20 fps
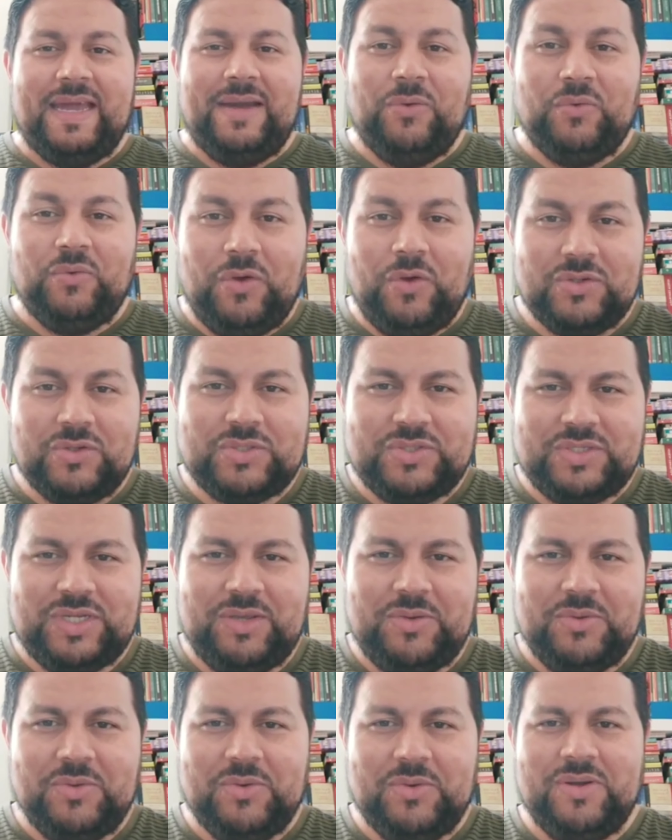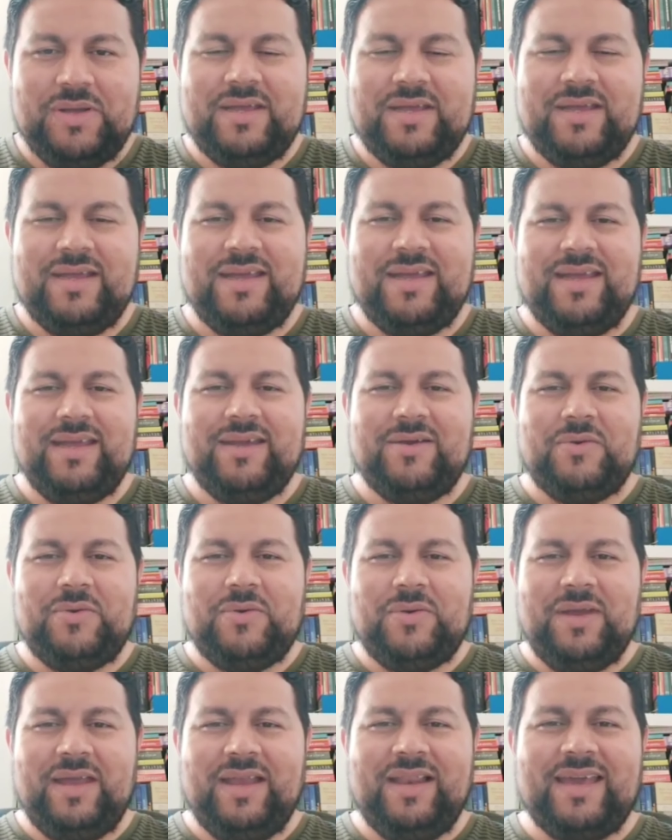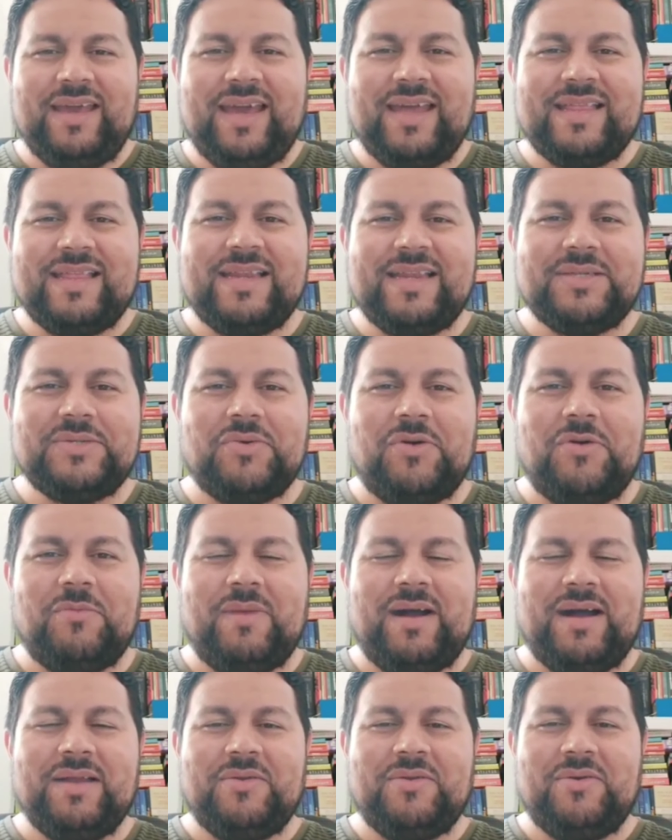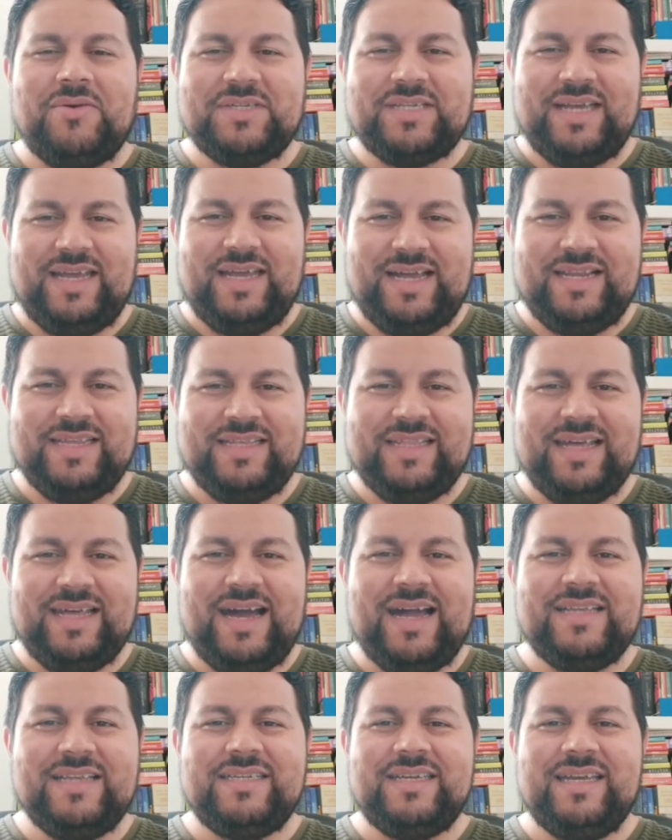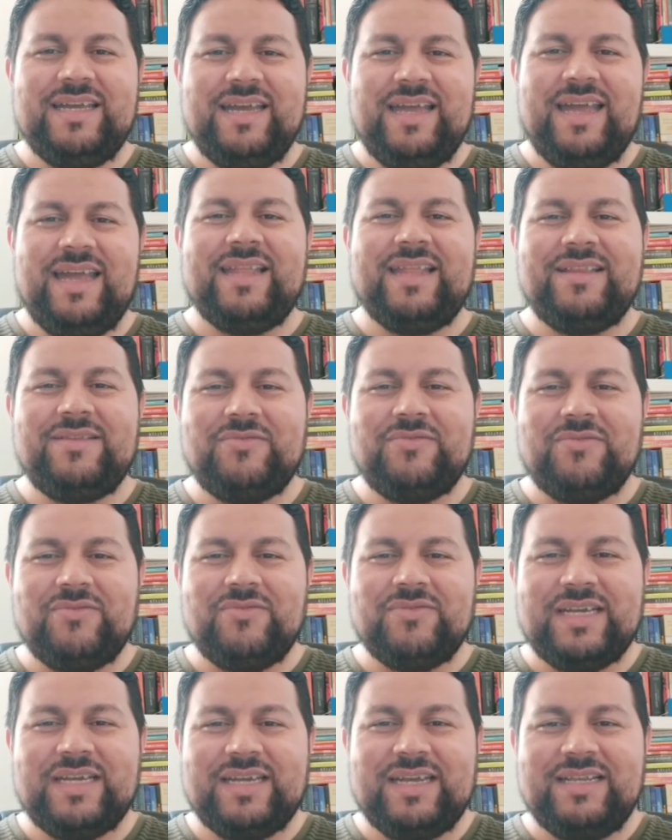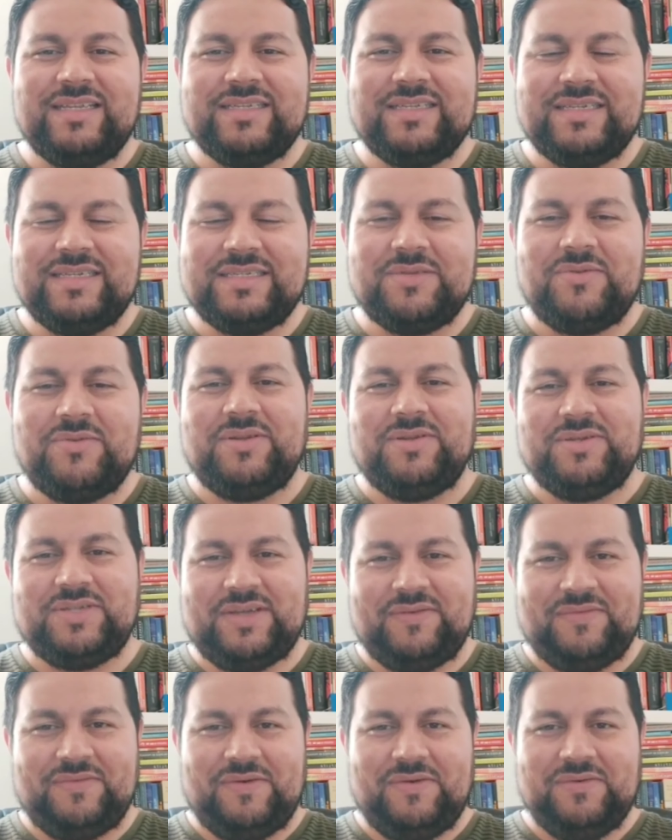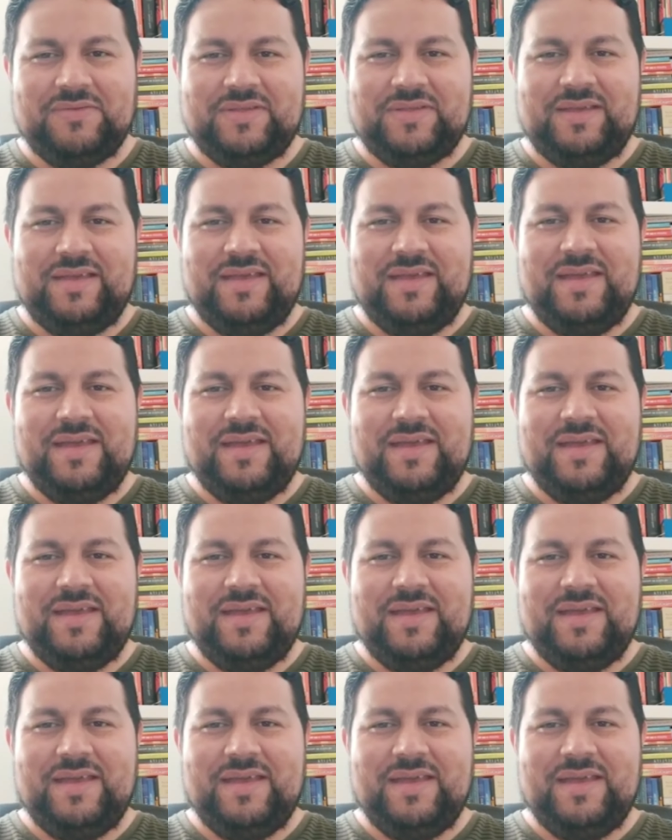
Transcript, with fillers: o nosso Senhor, Ele quer transformar a nossa realidade e a de todos aqueles que estão à nossa volta.